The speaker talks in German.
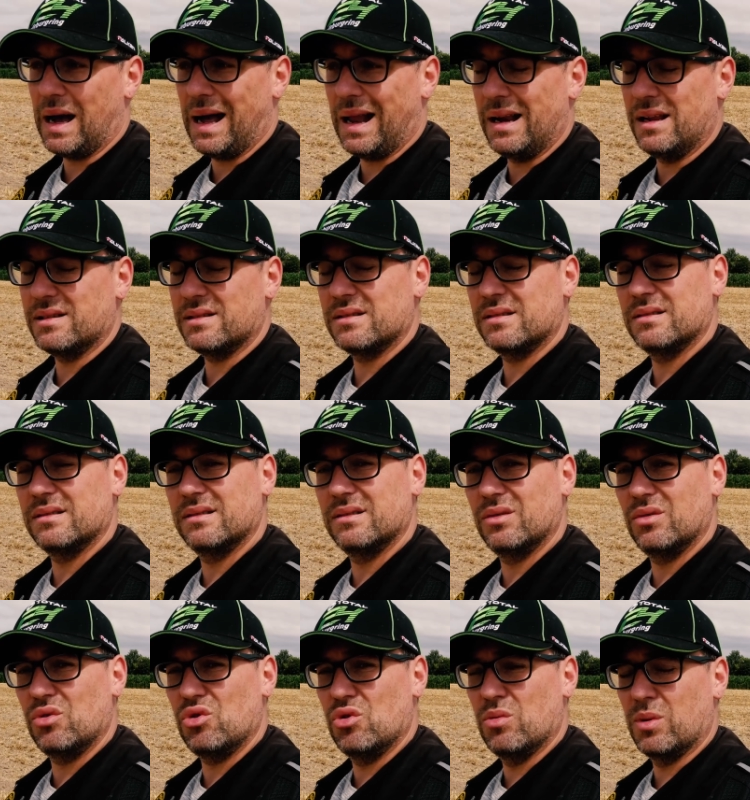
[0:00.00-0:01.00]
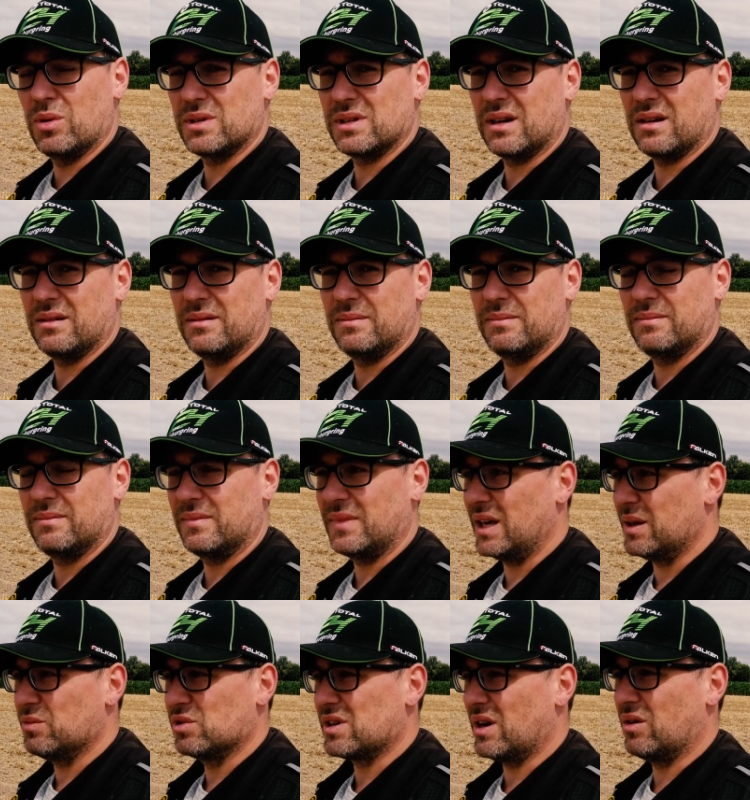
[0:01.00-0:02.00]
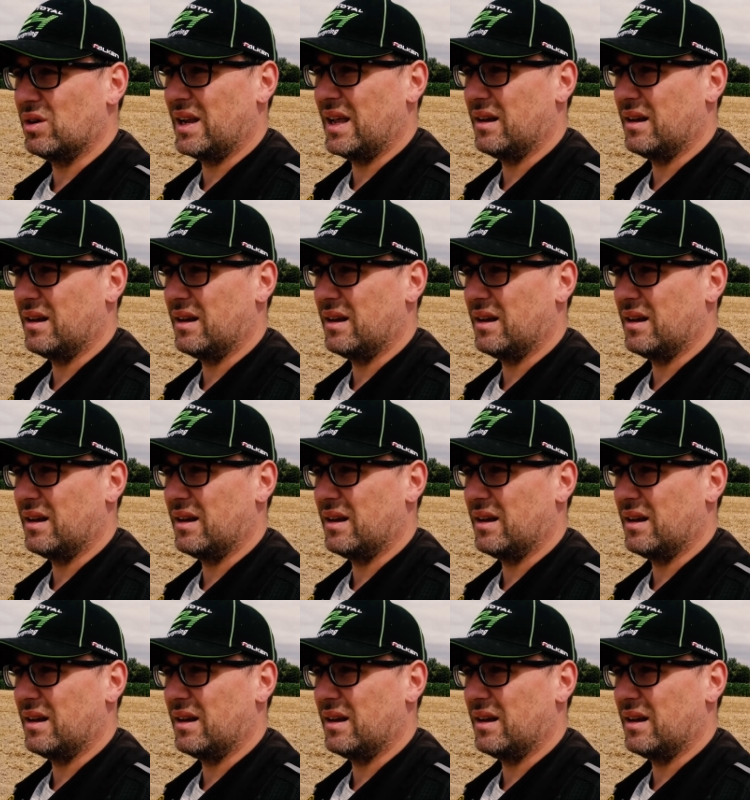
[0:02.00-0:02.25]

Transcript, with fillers: Alles Übungssache. Ich muss auch